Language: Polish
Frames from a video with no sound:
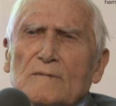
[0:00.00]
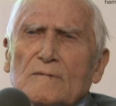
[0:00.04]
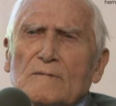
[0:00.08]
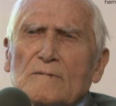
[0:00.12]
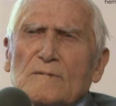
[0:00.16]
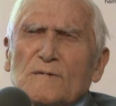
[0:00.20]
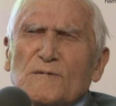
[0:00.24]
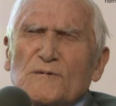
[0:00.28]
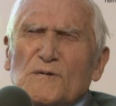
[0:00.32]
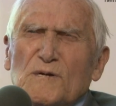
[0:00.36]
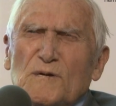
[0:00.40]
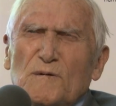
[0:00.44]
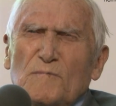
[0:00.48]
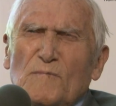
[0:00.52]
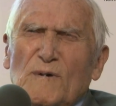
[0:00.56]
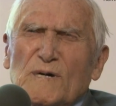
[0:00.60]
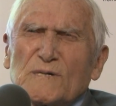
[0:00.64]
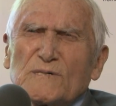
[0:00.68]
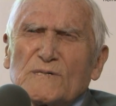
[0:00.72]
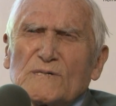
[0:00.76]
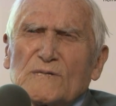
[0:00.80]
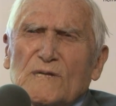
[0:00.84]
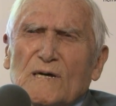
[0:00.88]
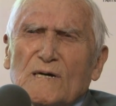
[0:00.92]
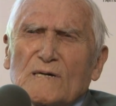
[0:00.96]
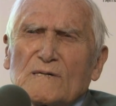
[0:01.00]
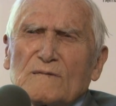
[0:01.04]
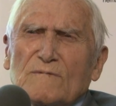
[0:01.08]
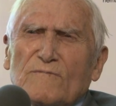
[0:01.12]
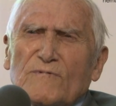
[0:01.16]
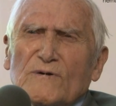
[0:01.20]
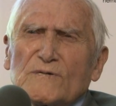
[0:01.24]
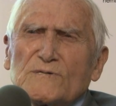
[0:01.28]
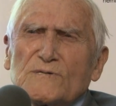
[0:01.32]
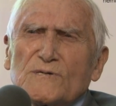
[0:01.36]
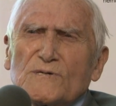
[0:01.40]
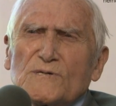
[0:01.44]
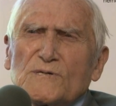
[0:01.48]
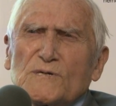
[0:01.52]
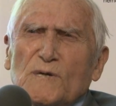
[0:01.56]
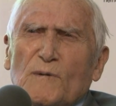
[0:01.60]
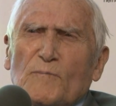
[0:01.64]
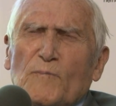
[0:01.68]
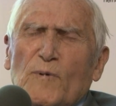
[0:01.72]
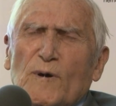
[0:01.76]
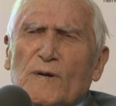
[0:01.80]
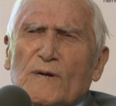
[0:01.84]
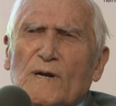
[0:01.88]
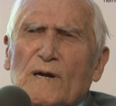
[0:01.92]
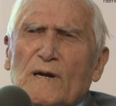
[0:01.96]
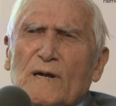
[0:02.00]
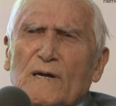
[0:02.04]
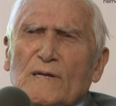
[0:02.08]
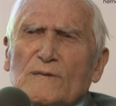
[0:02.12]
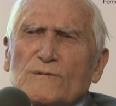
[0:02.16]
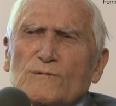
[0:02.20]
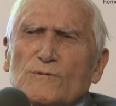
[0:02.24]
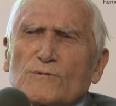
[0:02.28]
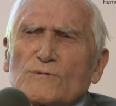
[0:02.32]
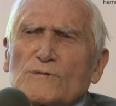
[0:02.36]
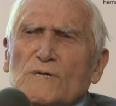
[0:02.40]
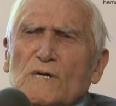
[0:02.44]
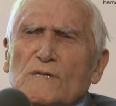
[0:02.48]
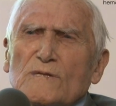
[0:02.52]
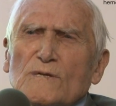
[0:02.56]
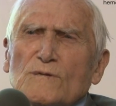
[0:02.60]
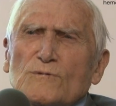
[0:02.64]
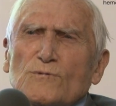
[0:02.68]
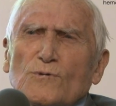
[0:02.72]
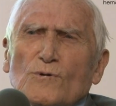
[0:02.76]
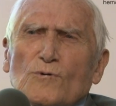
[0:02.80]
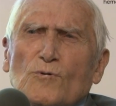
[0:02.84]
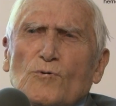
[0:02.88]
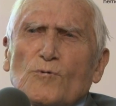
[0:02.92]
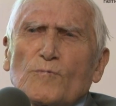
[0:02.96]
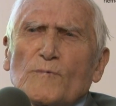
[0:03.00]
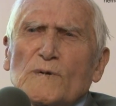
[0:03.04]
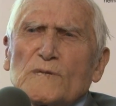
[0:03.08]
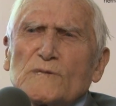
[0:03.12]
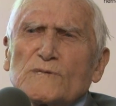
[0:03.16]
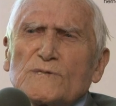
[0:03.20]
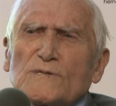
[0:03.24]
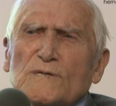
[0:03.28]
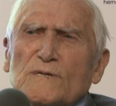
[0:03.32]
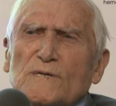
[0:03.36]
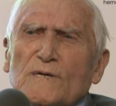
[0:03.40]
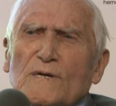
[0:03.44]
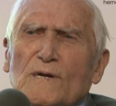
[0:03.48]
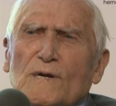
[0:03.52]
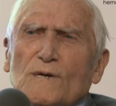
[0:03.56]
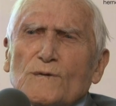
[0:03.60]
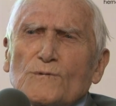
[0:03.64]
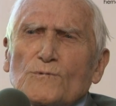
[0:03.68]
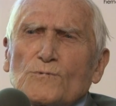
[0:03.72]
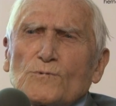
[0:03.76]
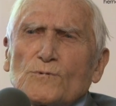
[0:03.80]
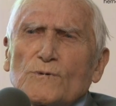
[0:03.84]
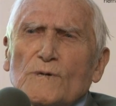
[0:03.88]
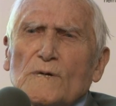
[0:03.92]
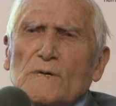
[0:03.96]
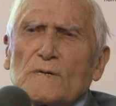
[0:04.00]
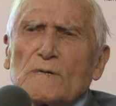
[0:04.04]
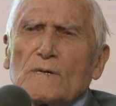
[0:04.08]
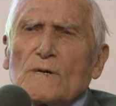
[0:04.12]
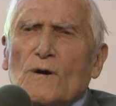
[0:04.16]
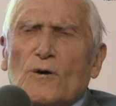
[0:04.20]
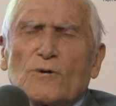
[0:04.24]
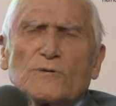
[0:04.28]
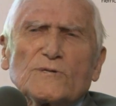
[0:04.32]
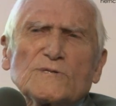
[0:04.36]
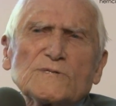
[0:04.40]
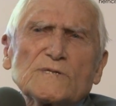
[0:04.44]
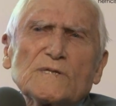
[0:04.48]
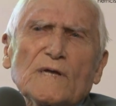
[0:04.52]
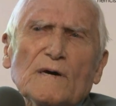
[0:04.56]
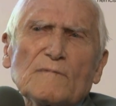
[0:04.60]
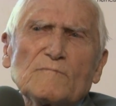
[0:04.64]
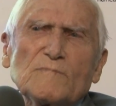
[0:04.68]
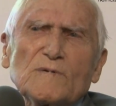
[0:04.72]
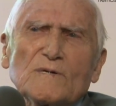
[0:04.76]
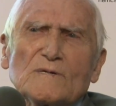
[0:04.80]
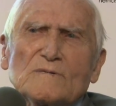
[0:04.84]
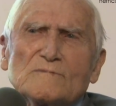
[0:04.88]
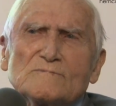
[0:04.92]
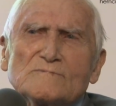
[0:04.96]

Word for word: Jeśli masz tak dwadzieścia parę lat, to żaden dokument ci nie ratuje. Chodź z nami.